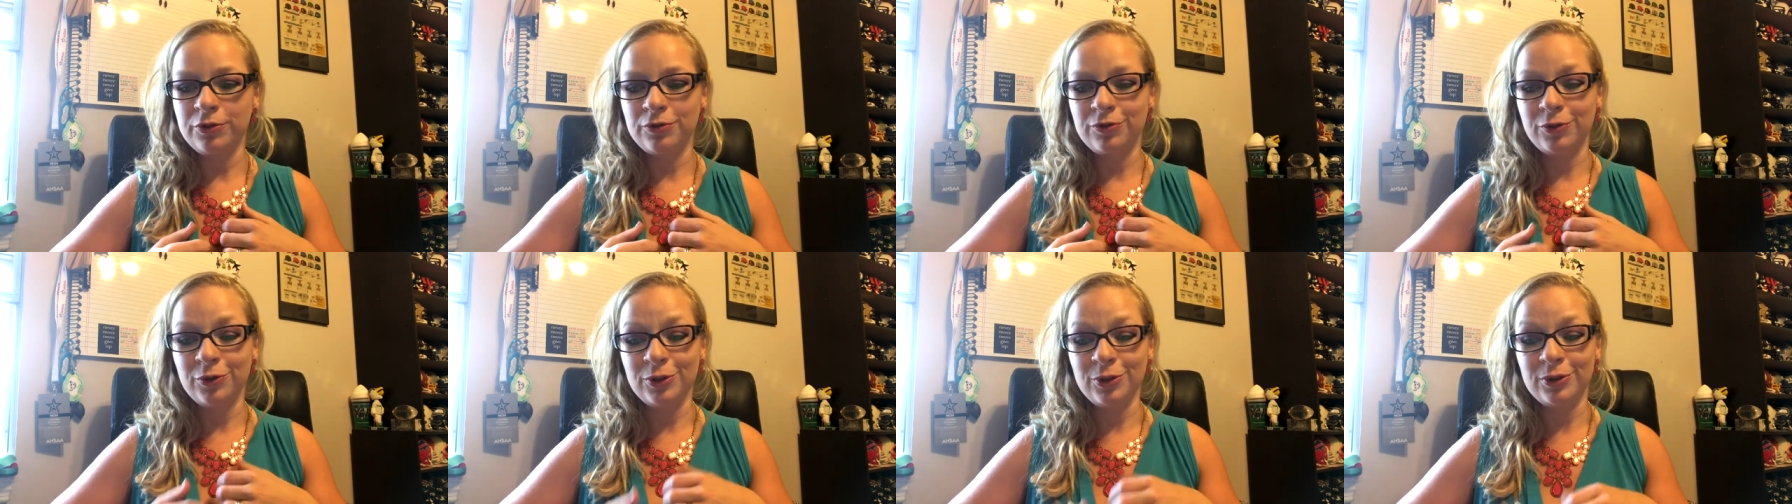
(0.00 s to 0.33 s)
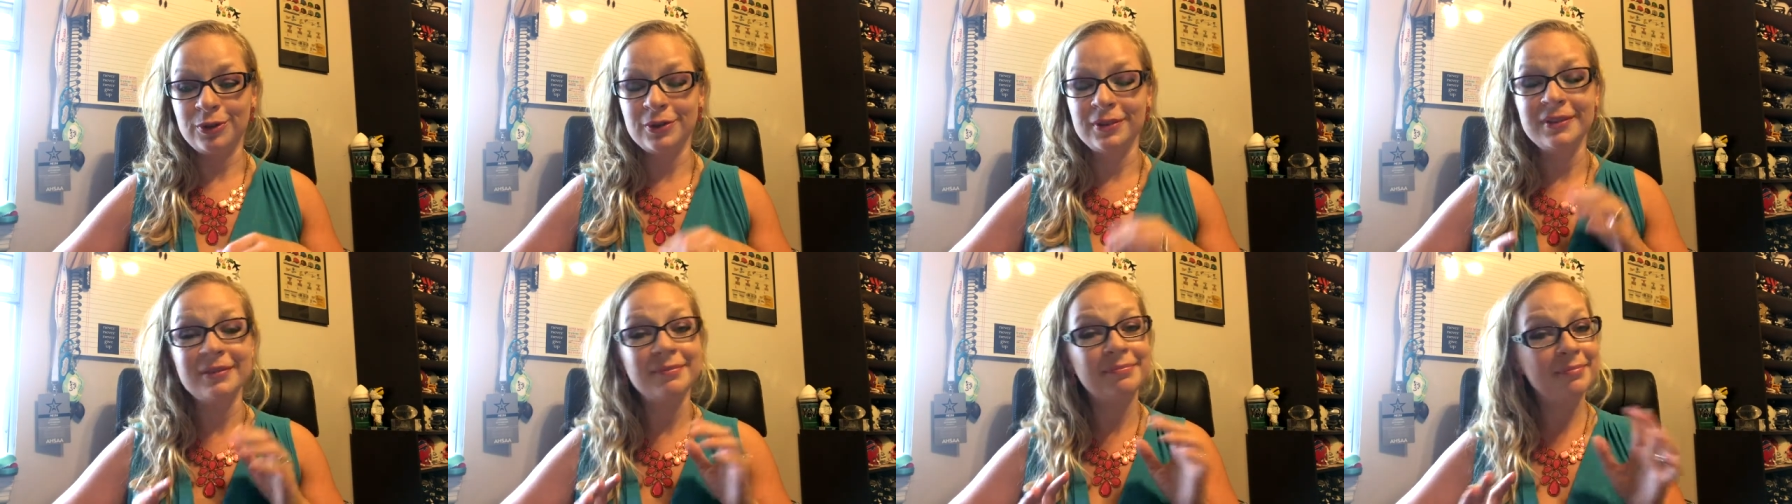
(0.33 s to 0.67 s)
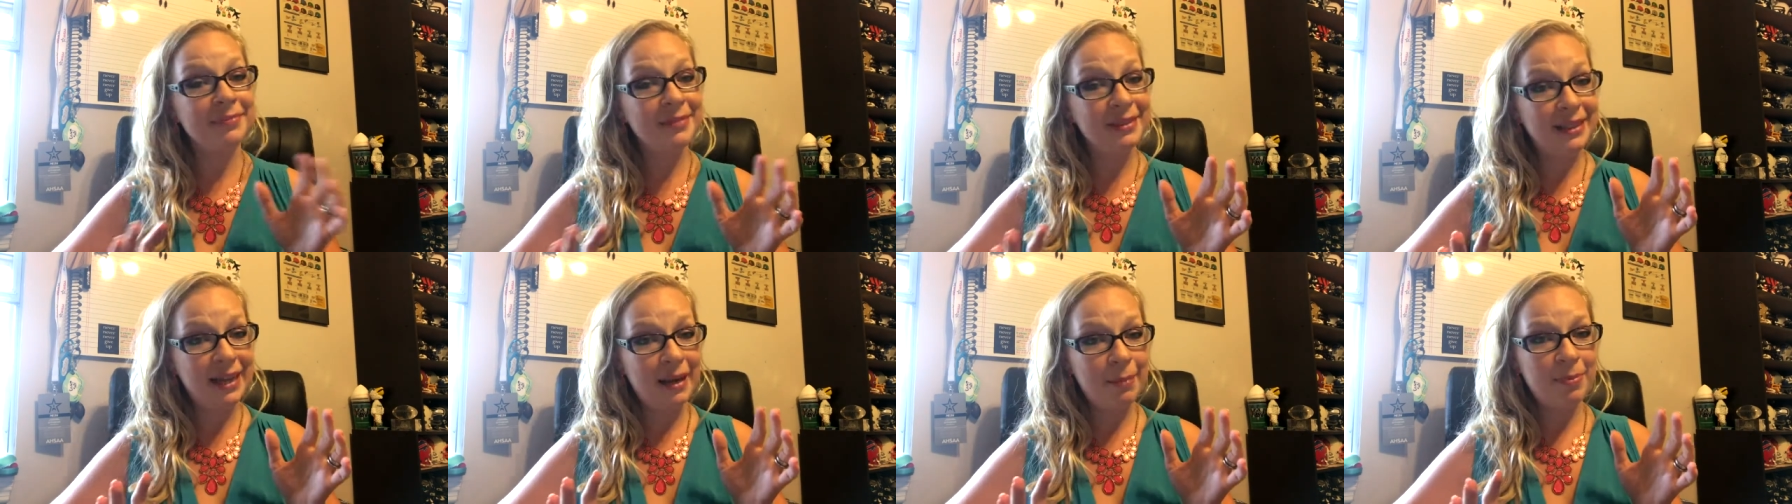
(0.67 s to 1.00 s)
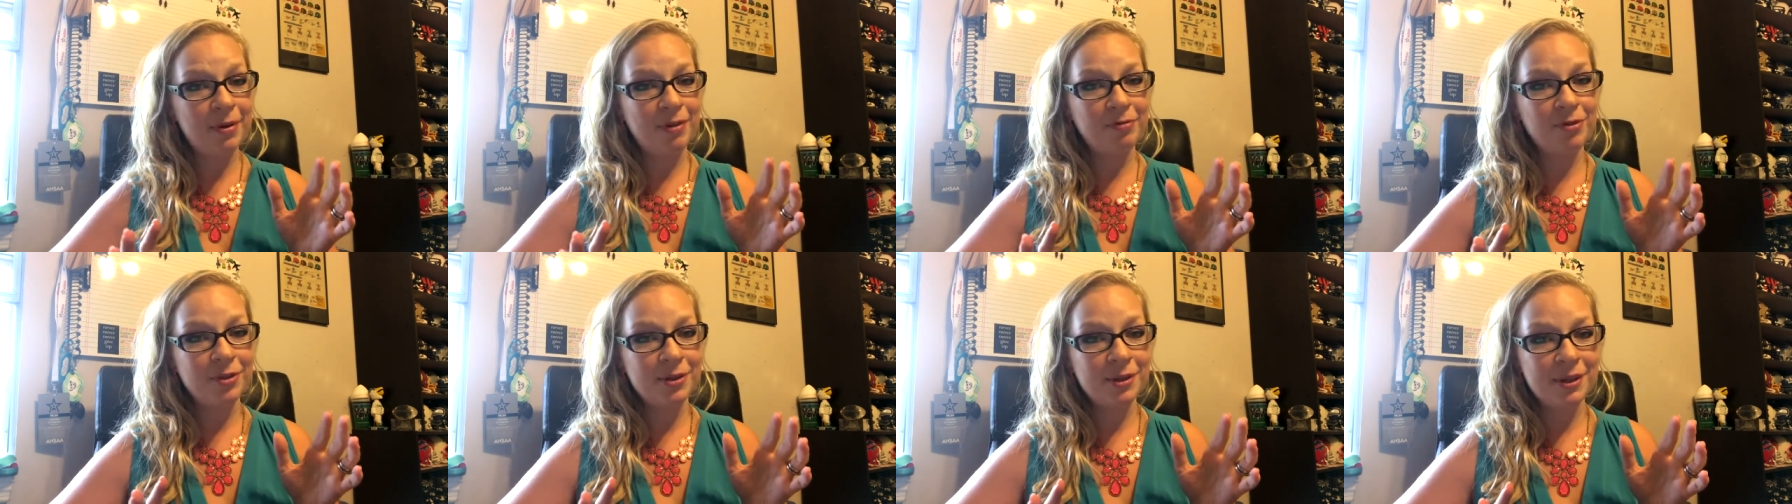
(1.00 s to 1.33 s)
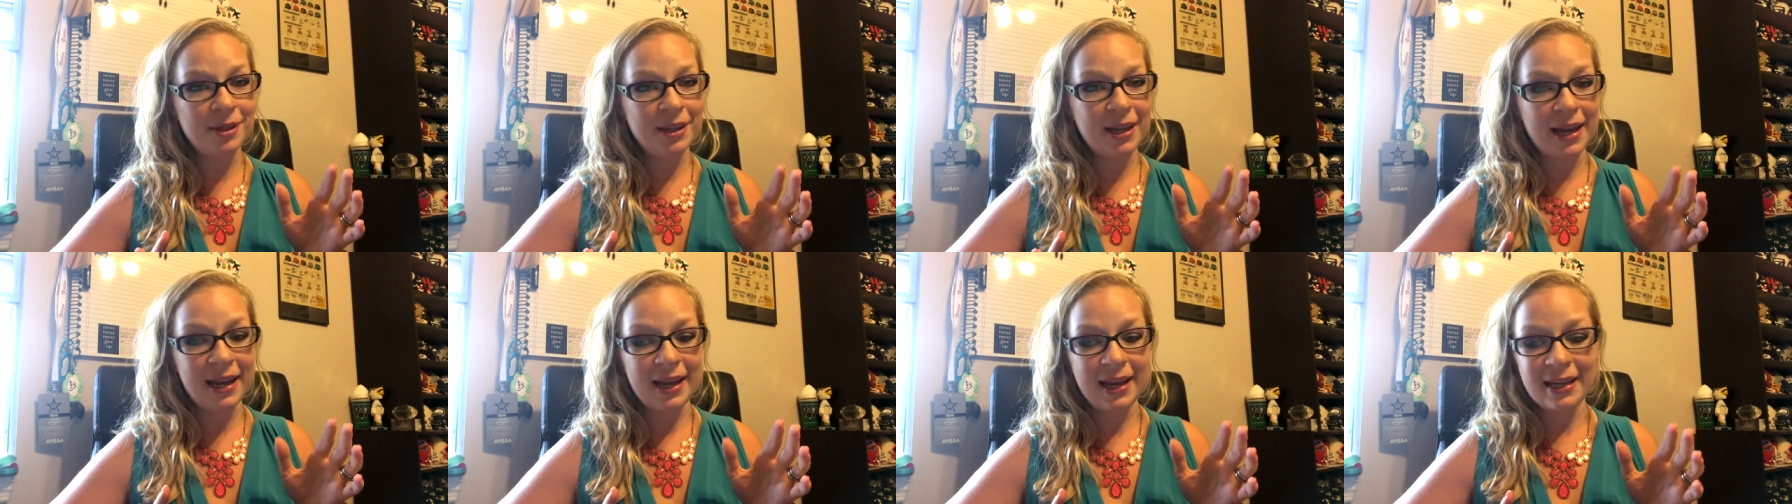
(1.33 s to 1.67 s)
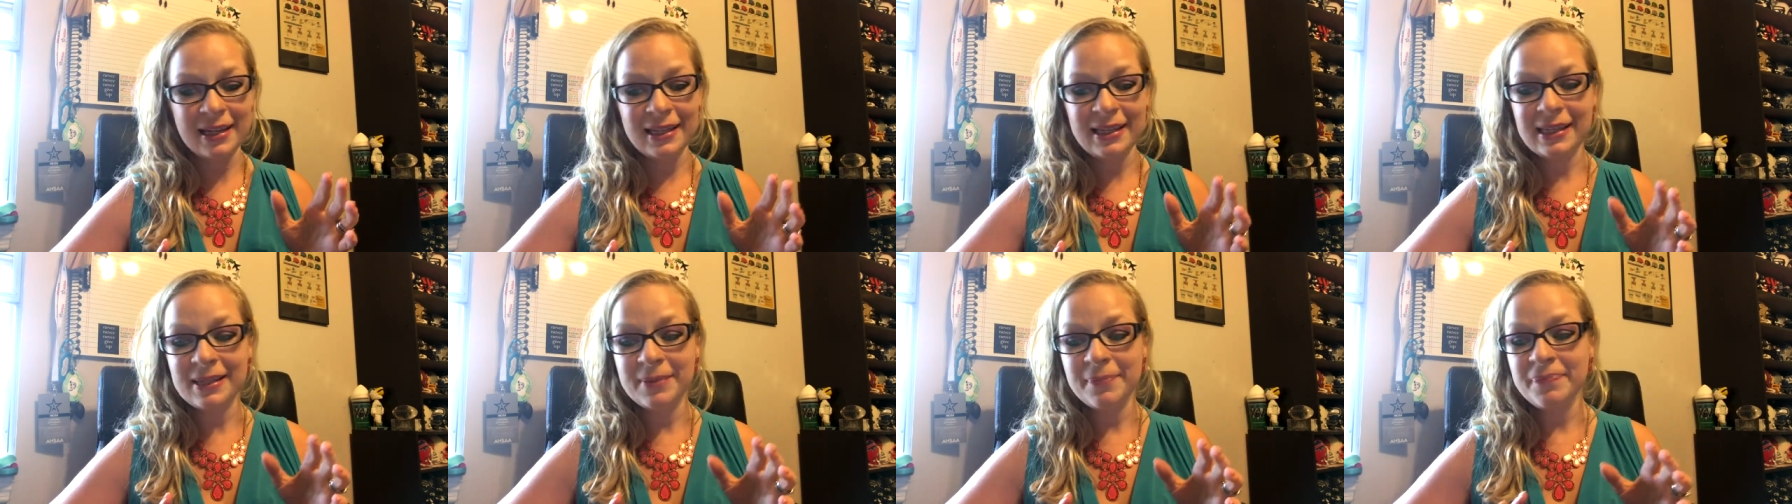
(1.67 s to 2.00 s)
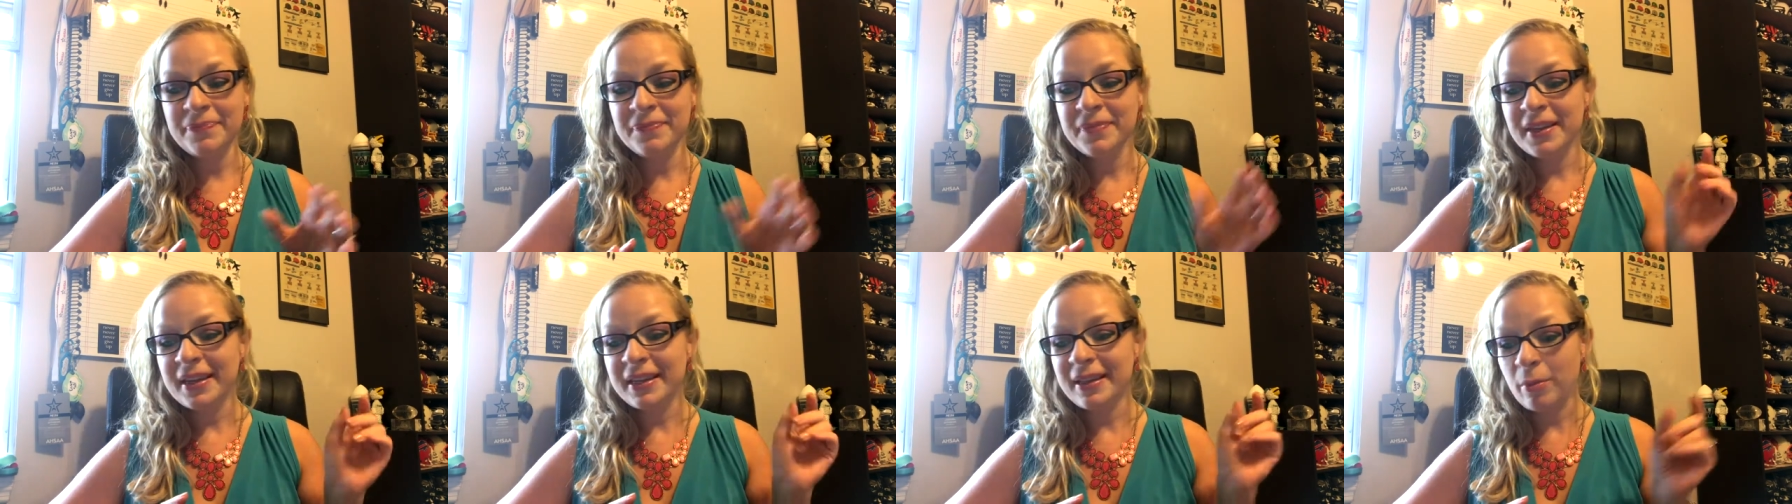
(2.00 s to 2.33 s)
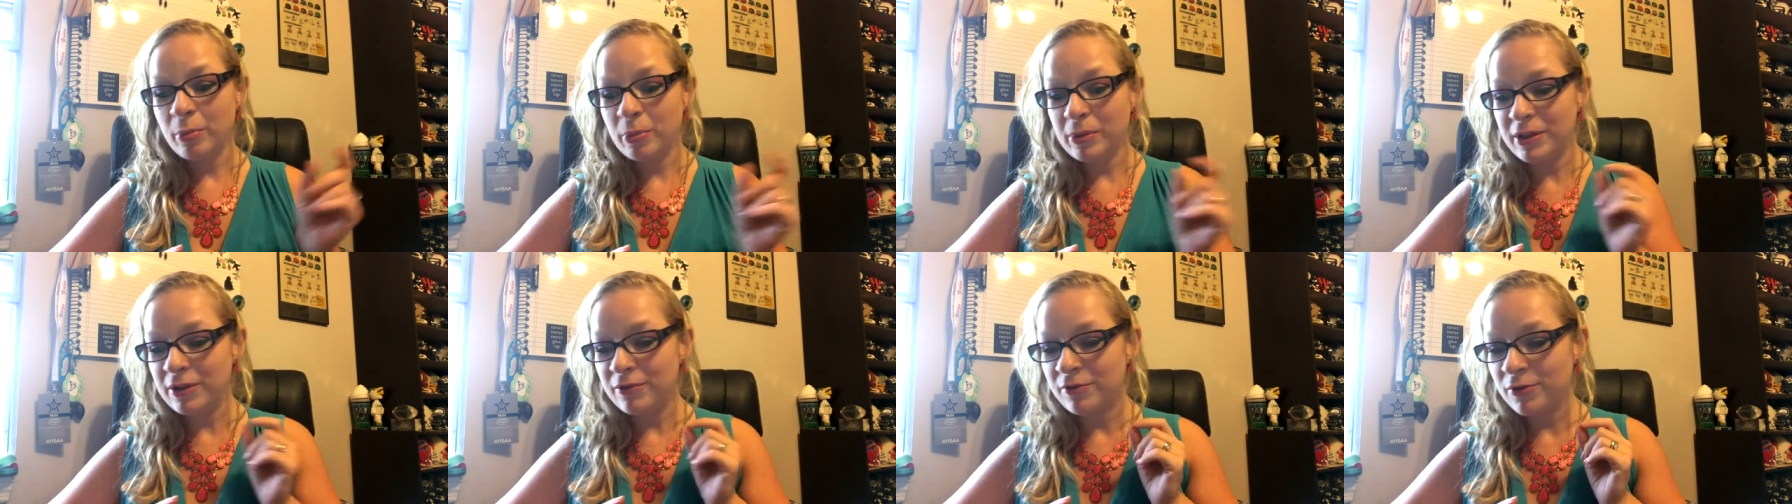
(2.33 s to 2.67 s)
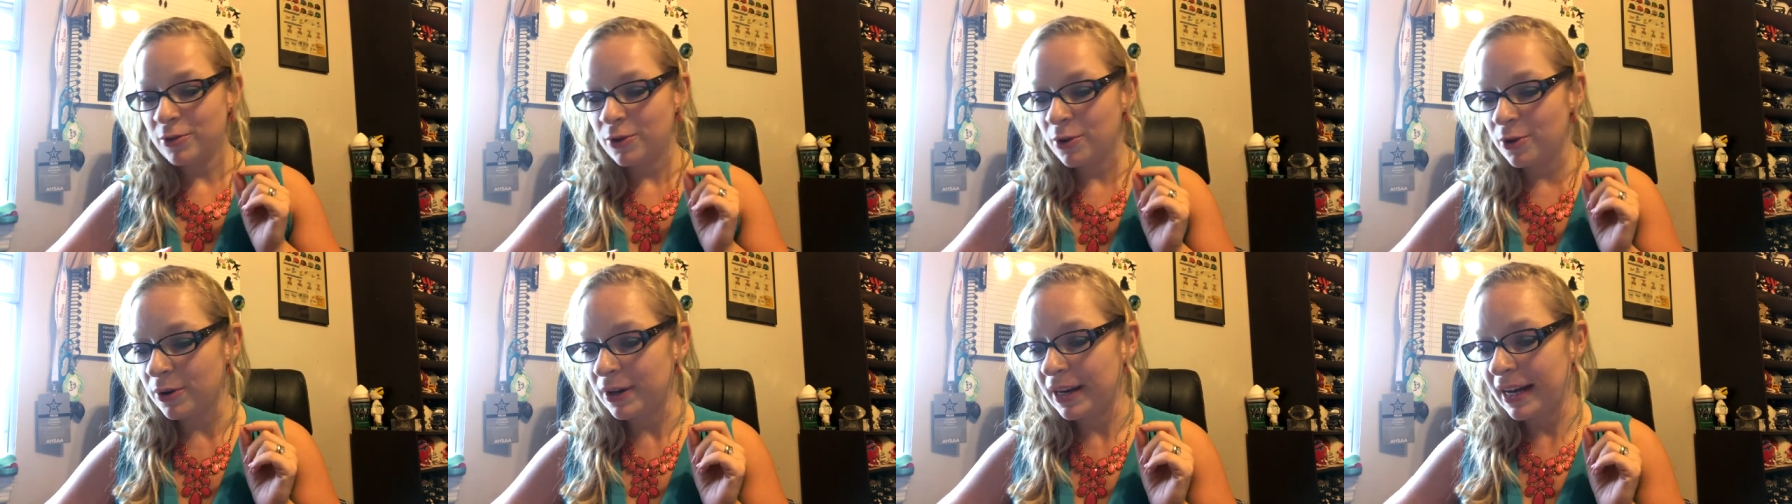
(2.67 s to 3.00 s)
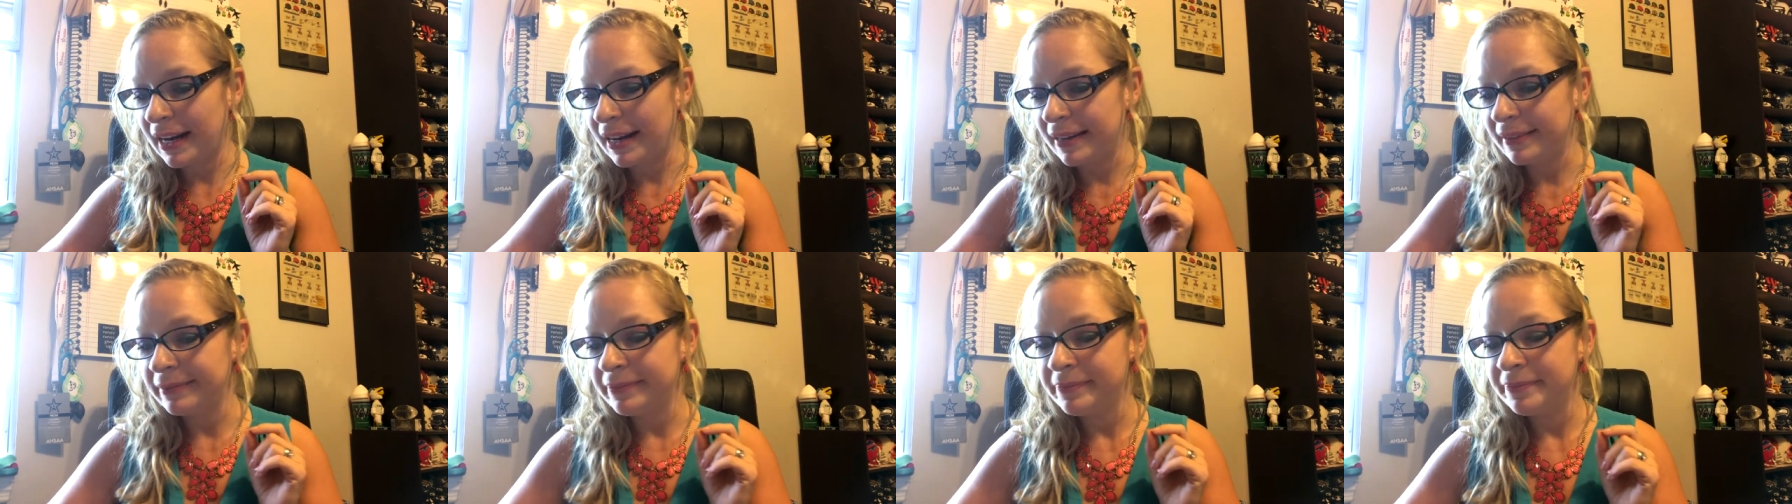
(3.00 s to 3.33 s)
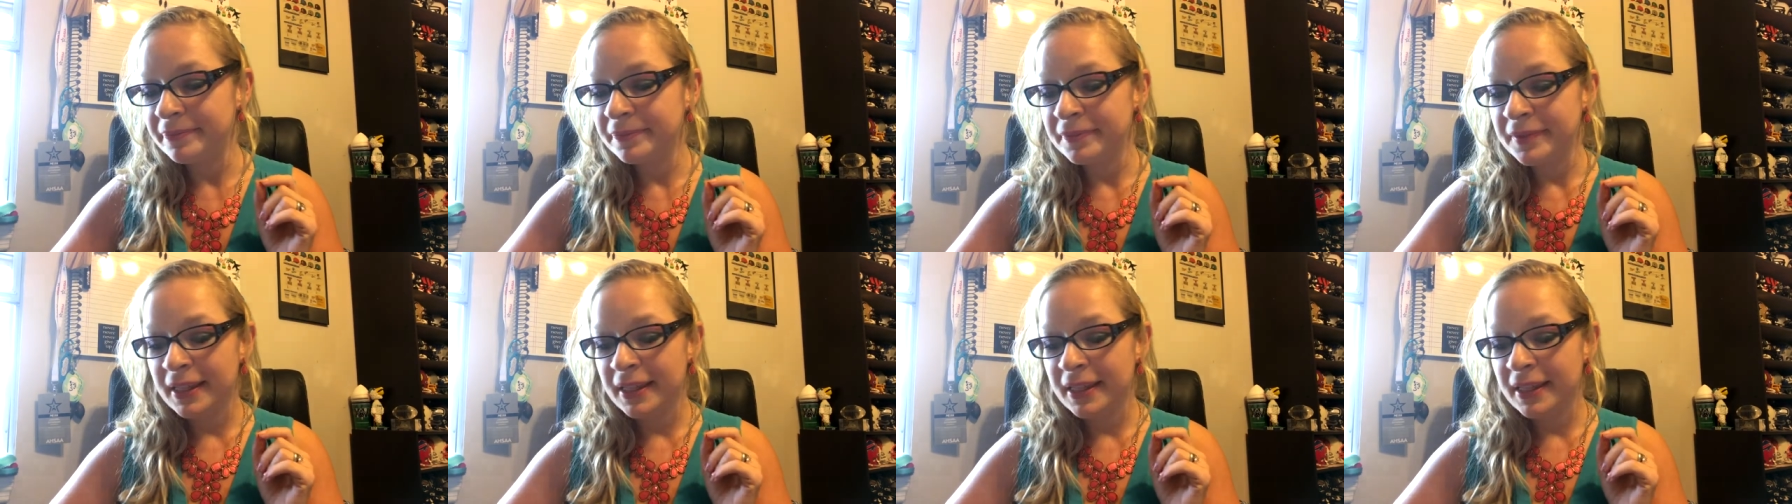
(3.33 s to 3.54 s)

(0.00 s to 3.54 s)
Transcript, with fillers: Eu vou ler para vocês e depois eu vou colocar